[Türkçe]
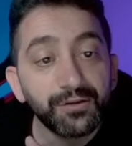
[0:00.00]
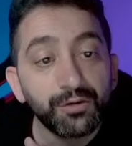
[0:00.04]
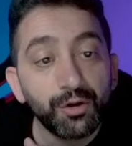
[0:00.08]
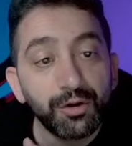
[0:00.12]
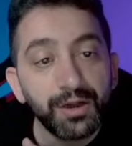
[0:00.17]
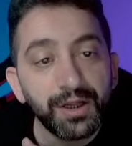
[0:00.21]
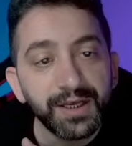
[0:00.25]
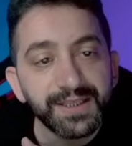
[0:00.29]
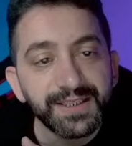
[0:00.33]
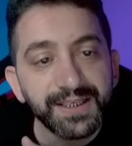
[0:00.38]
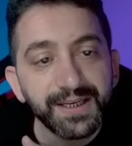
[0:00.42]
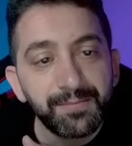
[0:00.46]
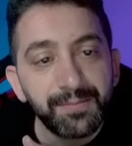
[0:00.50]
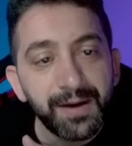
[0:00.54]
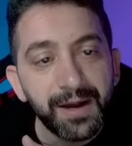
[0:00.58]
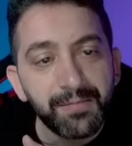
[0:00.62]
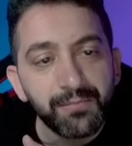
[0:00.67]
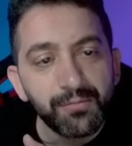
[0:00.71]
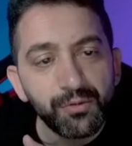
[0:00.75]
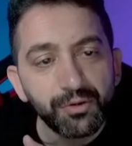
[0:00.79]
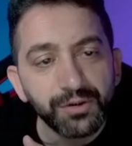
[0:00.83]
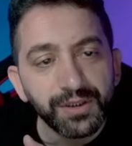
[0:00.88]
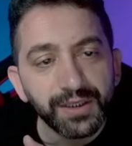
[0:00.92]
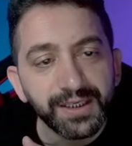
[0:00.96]
Dolayısıyla
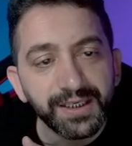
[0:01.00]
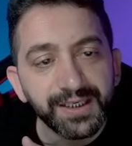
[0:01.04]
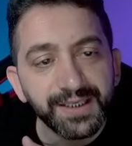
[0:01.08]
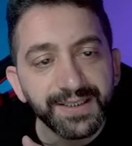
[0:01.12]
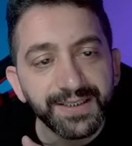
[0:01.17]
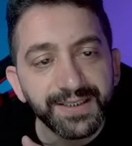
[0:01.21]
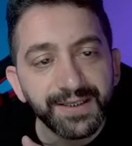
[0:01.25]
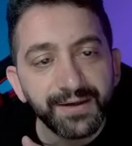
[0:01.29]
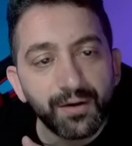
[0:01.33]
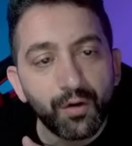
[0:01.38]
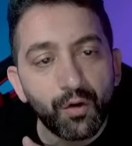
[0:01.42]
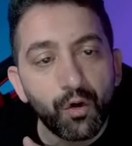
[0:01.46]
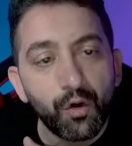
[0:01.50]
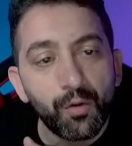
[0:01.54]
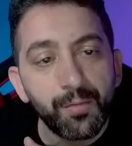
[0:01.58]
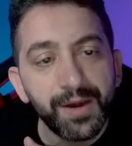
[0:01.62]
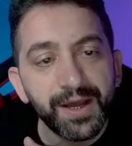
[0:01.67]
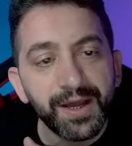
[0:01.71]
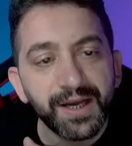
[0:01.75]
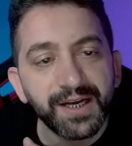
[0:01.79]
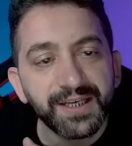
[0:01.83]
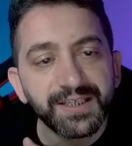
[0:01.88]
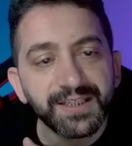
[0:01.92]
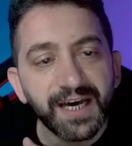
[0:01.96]
ben buradaki hızı
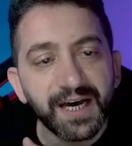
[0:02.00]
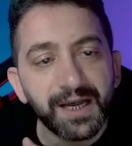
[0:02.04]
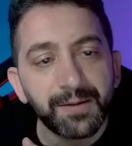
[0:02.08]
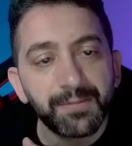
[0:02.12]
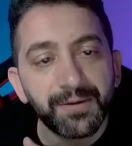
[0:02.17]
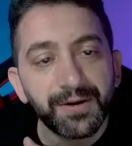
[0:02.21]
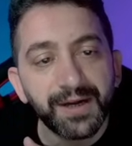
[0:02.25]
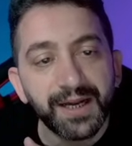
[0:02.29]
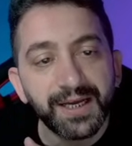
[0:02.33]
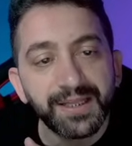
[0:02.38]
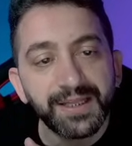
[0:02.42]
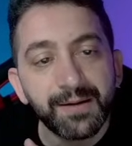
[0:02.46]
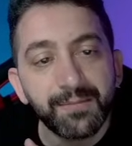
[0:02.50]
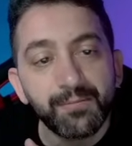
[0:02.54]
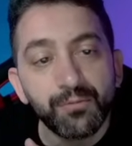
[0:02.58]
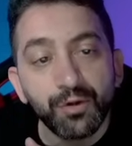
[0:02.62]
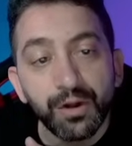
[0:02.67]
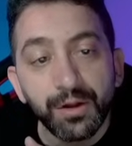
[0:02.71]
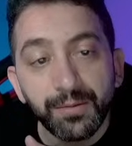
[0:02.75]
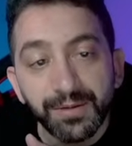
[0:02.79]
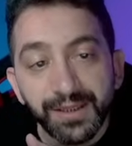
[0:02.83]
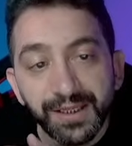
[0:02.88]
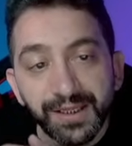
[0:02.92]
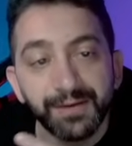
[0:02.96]
omega çarpı r'den
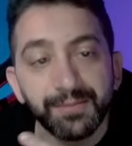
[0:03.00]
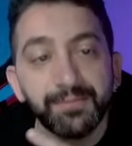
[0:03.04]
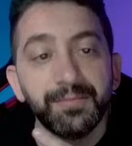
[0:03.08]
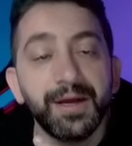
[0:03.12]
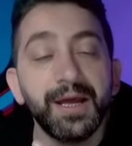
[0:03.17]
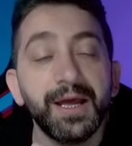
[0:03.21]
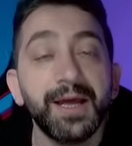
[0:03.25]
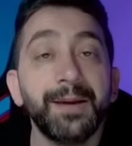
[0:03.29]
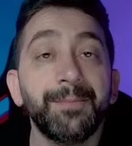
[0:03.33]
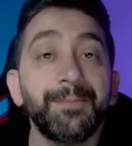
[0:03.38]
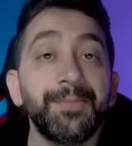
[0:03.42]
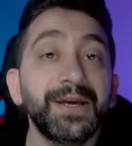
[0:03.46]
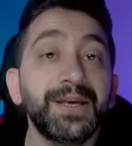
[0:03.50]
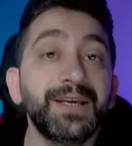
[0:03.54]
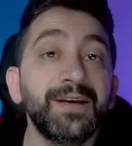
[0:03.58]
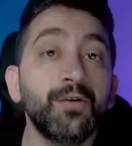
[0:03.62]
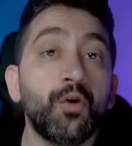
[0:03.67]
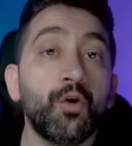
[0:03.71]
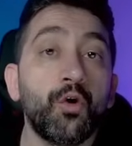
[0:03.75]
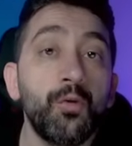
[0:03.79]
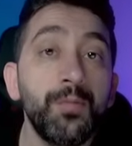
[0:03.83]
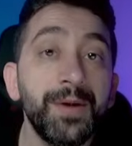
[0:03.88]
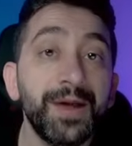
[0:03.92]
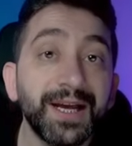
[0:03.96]
bulabilirim.
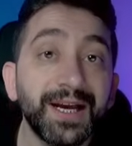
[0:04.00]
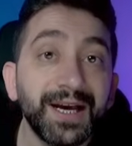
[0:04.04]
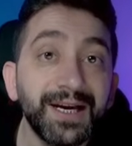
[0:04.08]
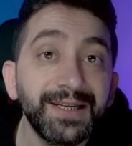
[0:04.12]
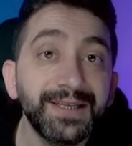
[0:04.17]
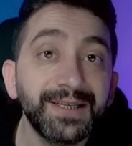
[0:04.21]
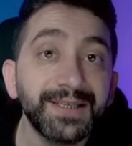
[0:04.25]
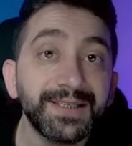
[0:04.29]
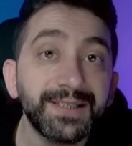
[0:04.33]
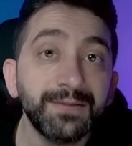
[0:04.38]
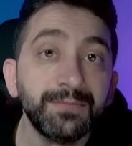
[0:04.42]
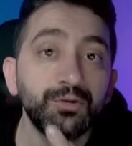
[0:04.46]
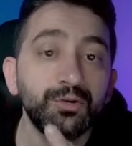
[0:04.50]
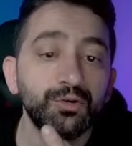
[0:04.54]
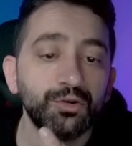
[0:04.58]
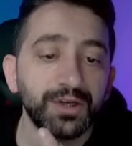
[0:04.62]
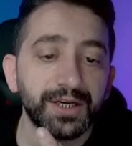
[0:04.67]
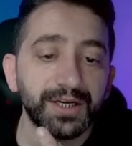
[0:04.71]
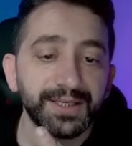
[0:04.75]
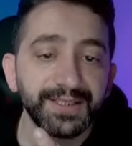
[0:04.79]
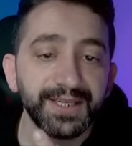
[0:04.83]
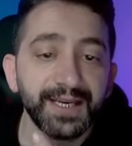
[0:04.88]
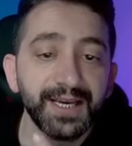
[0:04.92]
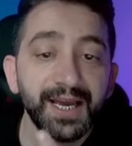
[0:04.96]
Peki omega'yı nasıl
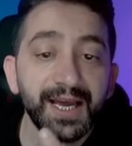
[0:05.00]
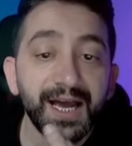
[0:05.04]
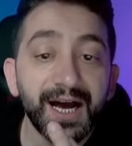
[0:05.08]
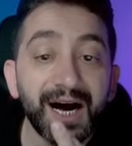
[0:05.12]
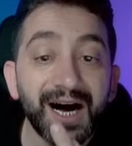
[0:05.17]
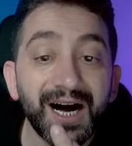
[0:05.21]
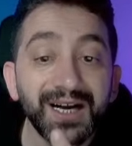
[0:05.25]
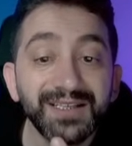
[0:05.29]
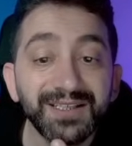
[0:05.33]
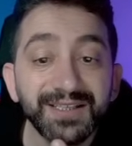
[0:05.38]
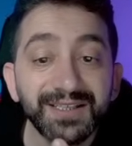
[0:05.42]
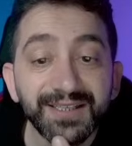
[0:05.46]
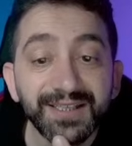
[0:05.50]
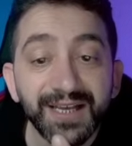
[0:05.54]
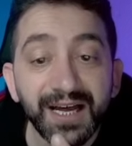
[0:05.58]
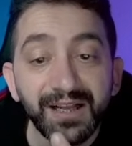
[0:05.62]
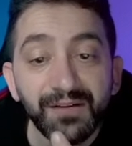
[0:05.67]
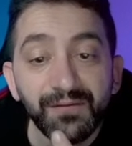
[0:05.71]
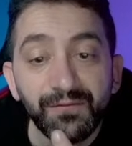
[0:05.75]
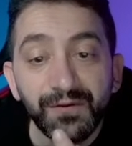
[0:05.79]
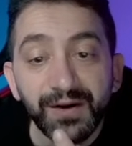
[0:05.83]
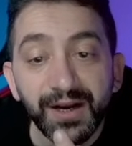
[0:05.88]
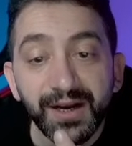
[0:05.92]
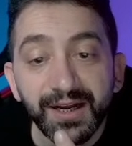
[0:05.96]
bulacağız?
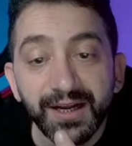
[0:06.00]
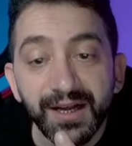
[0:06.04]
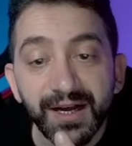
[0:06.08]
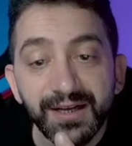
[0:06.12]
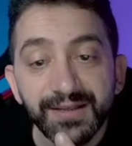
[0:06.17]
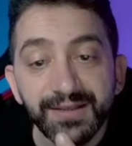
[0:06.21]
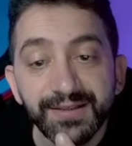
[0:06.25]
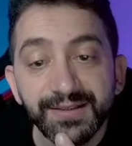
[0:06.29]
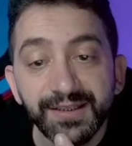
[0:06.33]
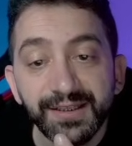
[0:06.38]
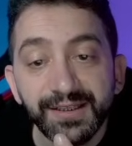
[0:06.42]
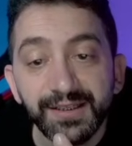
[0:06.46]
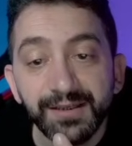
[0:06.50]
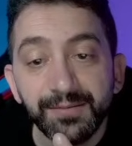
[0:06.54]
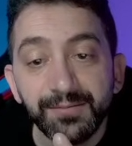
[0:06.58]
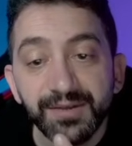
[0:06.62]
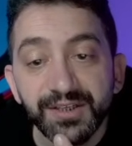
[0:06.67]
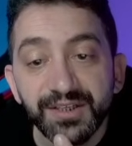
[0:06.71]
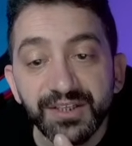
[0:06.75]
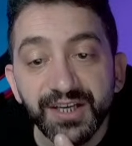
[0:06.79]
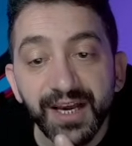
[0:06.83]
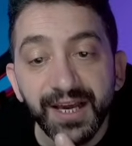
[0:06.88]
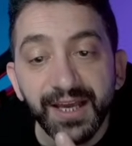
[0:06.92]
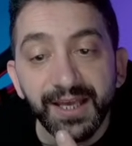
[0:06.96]
Açısal frekans
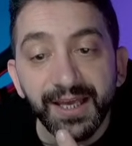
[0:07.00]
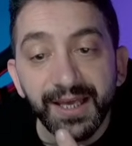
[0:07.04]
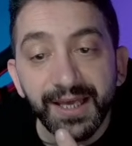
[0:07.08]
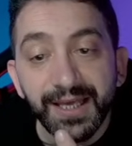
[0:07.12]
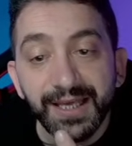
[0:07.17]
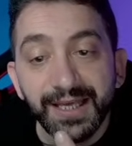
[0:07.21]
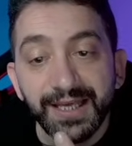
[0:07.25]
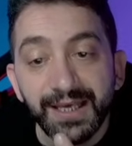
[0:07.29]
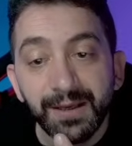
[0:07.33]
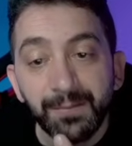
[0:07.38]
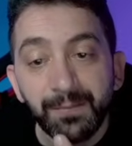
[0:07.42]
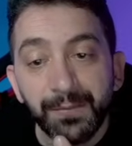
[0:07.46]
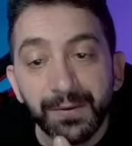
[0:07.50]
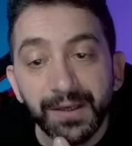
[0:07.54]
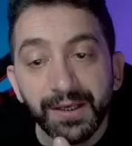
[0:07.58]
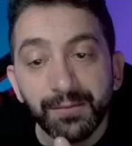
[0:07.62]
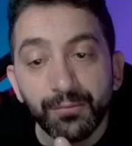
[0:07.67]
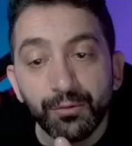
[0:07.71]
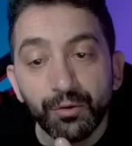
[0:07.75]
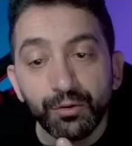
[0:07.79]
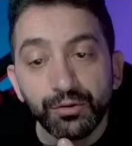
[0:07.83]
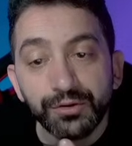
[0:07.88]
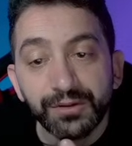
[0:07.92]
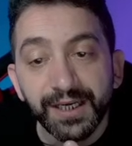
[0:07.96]
dediğimiz şey 2
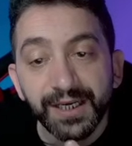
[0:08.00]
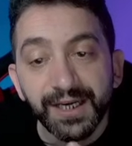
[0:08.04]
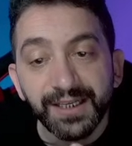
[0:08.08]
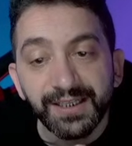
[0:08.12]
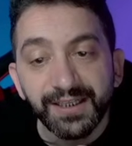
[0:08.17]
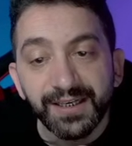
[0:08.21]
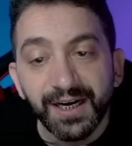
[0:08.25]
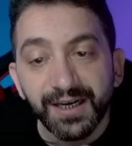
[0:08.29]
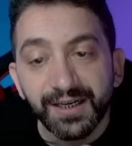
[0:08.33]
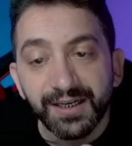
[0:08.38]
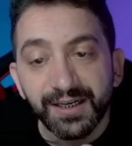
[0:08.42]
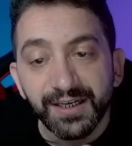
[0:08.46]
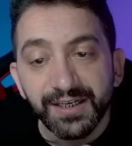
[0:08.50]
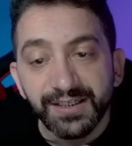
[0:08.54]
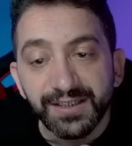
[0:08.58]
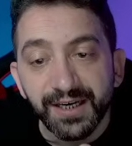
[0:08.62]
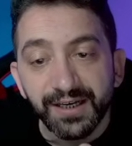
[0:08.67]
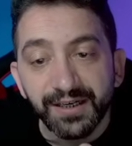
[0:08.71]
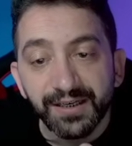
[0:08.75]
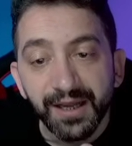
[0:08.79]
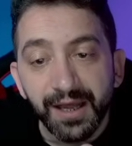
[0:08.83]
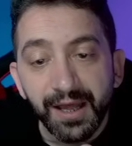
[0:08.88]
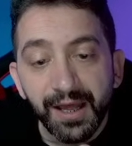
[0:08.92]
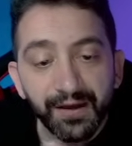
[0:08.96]
pi bölü t'dir
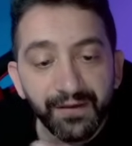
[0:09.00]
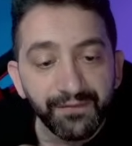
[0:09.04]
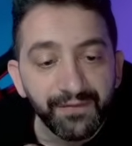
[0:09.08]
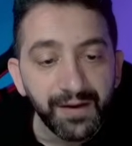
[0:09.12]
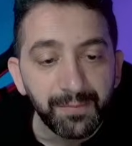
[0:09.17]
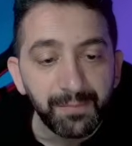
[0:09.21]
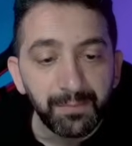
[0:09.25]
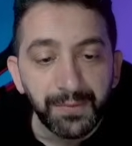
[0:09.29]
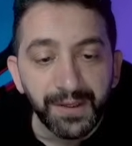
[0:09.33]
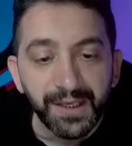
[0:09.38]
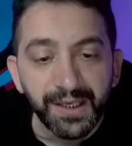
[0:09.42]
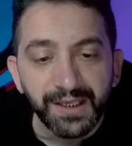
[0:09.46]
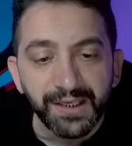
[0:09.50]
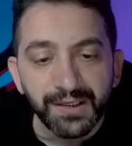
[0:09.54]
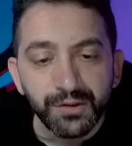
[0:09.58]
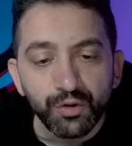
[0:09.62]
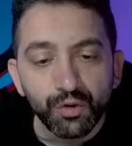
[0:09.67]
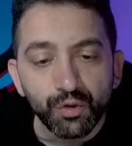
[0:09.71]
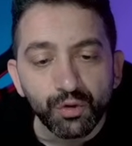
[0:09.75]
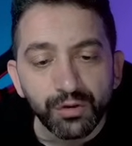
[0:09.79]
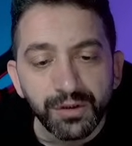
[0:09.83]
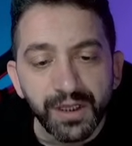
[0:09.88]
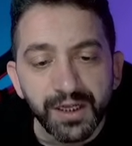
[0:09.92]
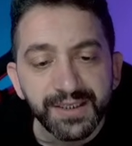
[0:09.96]
arkadaşlar. Ve pi'yi
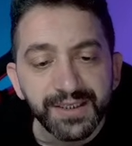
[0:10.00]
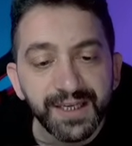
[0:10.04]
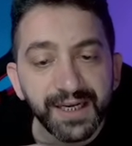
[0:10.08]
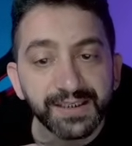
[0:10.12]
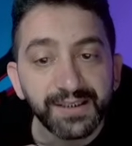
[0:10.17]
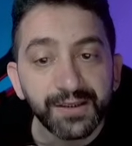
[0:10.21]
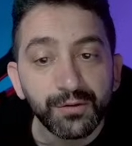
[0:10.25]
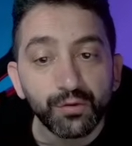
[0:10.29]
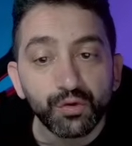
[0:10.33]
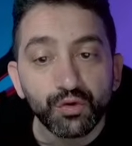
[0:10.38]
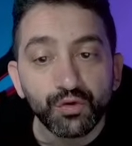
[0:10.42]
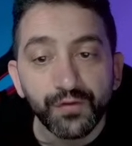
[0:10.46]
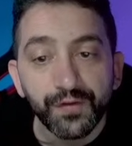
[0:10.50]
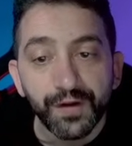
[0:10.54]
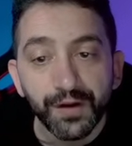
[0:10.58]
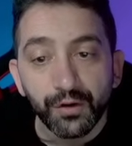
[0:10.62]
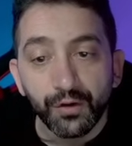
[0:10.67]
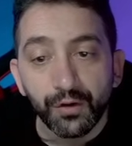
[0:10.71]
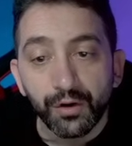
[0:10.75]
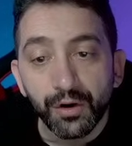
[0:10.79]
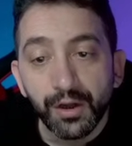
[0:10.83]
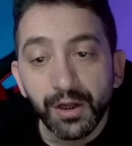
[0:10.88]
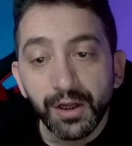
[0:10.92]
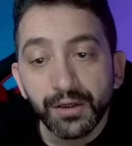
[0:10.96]
sorular zaten 3
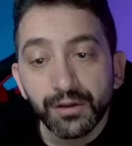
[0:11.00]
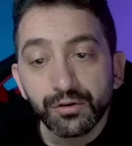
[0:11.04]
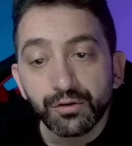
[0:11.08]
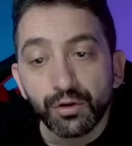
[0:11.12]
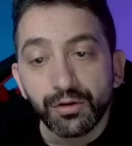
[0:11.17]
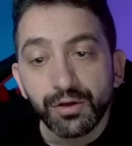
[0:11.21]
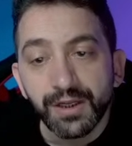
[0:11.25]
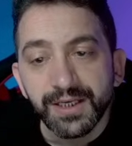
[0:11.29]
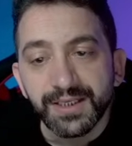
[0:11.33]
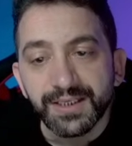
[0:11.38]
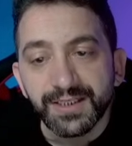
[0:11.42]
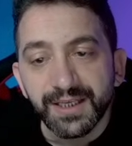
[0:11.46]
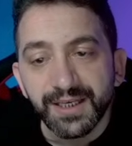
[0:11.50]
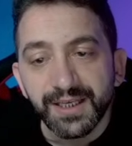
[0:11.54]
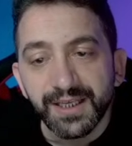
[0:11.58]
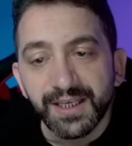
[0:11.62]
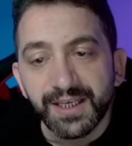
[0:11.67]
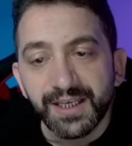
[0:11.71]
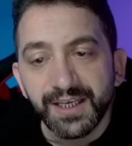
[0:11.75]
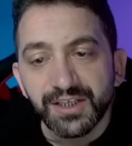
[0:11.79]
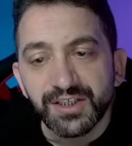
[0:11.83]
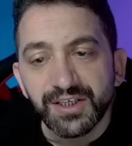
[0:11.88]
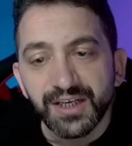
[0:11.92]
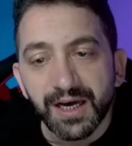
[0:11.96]
veriyor. Dolayısıyla
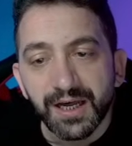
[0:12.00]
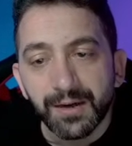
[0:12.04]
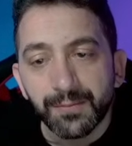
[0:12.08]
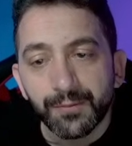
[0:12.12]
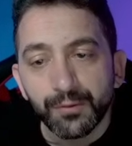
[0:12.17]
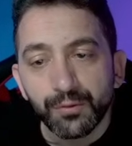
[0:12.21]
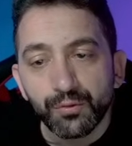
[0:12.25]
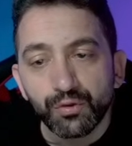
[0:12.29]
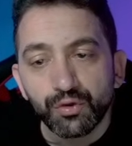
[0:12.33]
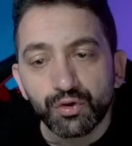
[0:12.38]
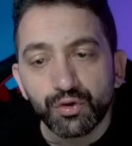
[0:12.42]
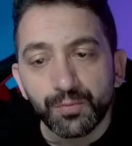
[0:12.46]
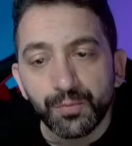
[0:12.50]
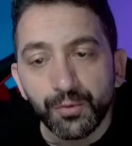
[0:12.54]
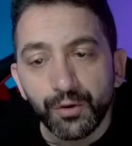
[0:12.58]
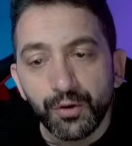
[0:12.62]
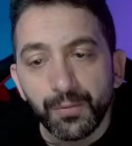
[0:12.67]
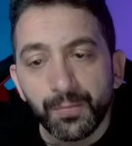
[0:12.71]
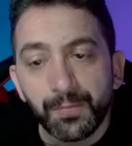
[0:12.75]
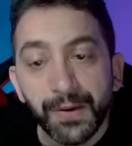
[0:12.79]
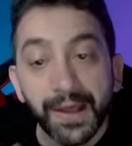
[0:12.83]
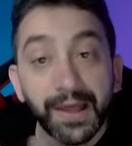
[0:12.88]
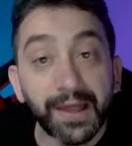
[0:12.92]
2 çarpı 3 bölü